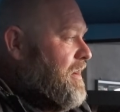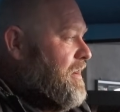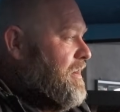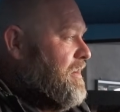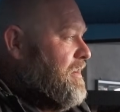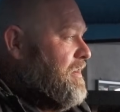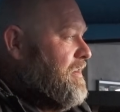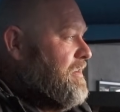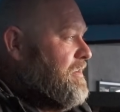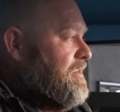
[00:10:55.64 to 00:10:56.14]

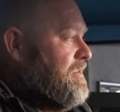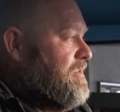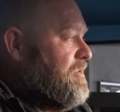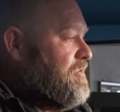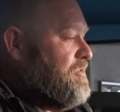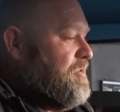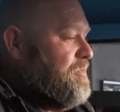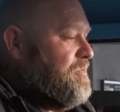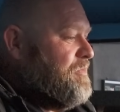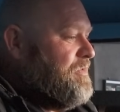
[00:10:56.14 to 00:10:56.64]
e,
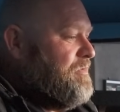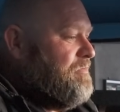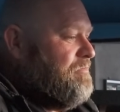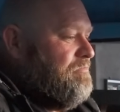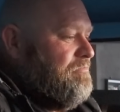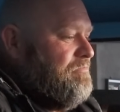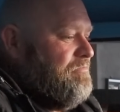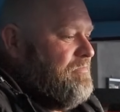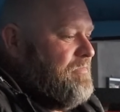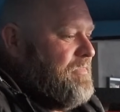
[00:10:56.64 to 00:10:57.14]
to są
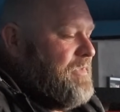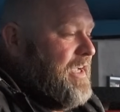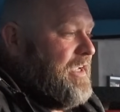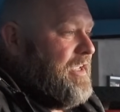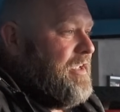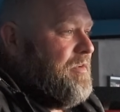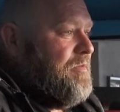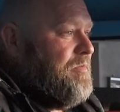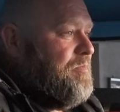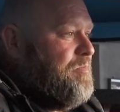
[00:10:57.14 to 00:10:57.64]
mm,
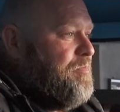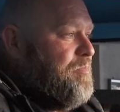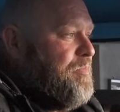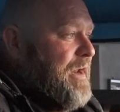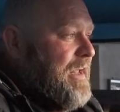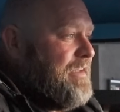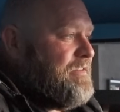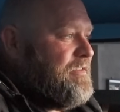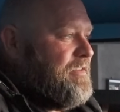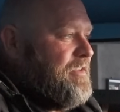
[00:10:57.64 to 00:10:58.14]
takie
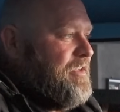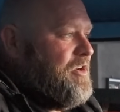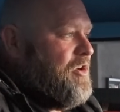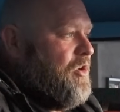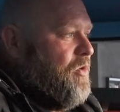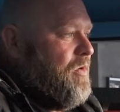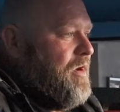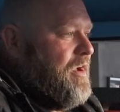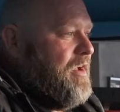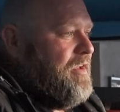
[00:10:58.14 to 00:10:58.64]
prasy i
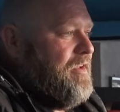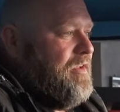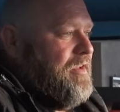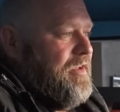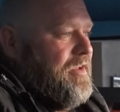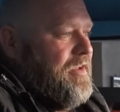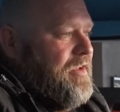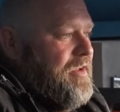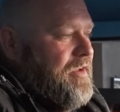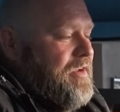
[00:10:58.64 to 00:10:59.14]
koła,
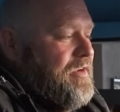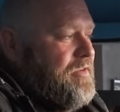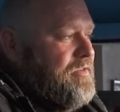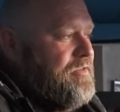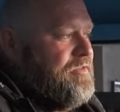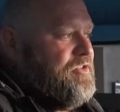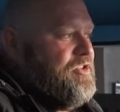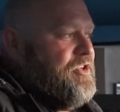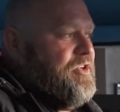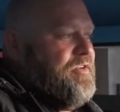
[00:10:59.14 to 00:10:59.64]

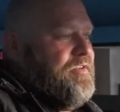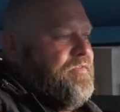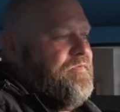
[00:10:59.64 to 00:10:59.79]
gdzie